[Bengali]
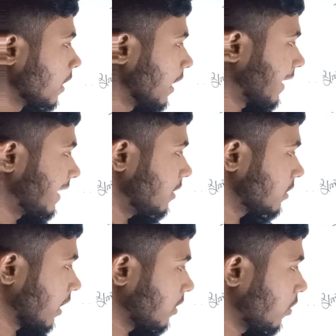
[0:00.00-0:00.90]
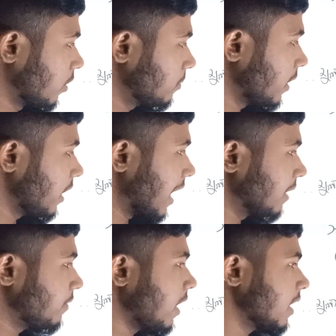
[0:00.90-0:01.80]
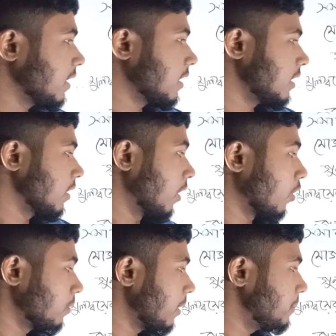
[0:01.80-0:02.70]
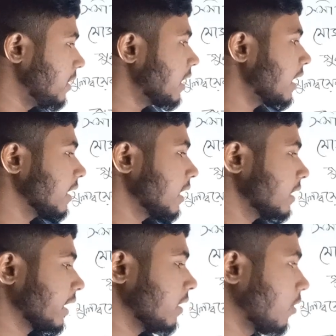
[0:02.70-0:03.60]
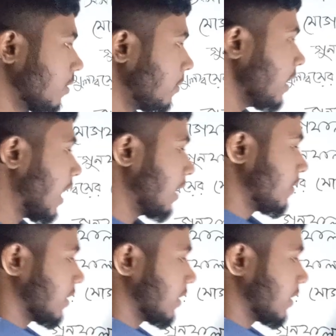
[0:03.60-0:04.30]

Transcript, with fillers: এখানে থাকে অন বাই আলফা আর এখানে অন বাই বিটা আর এখানে থাকে অন বাই আলফা